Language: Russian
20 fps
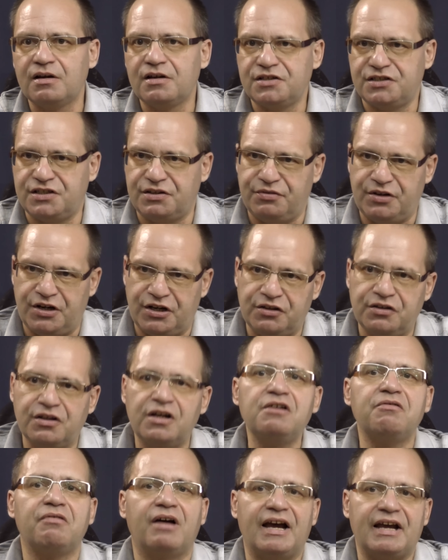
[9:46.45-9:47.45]
Северин
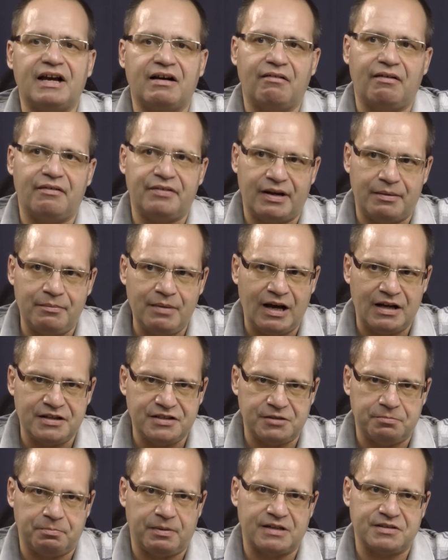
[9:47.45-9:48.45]
Наливайко во время
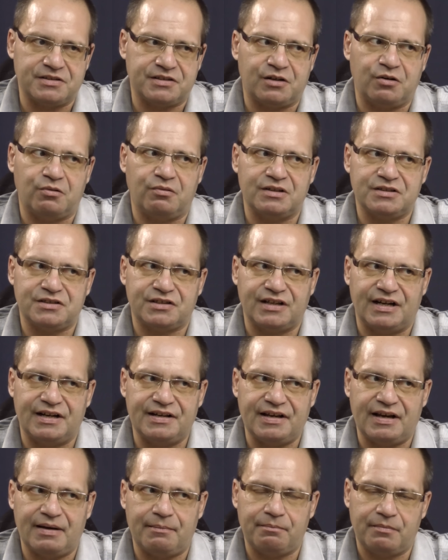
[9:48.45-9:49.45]
антипанского
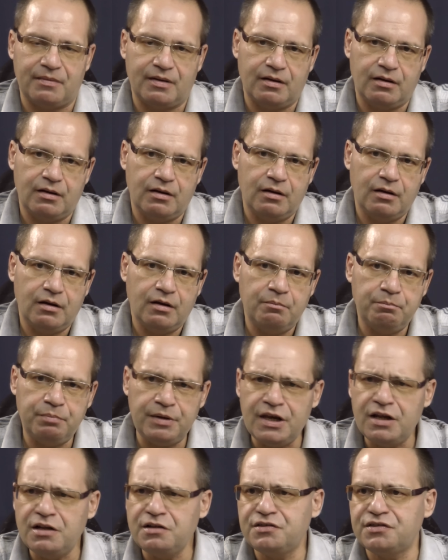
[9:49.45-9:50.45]
восстания.
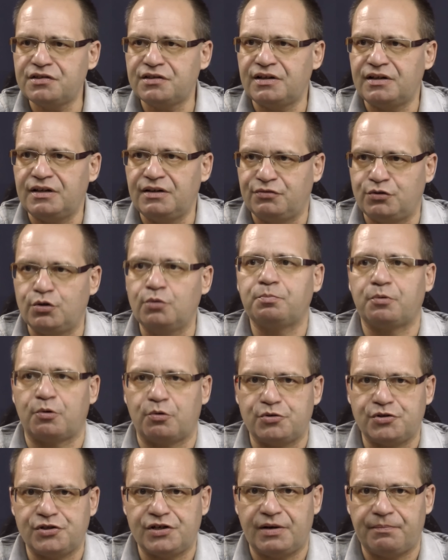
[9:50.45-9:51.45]
Пинск и все
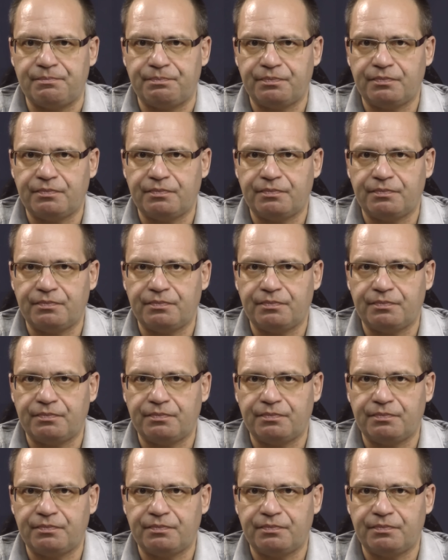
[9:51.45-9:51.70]
прочее.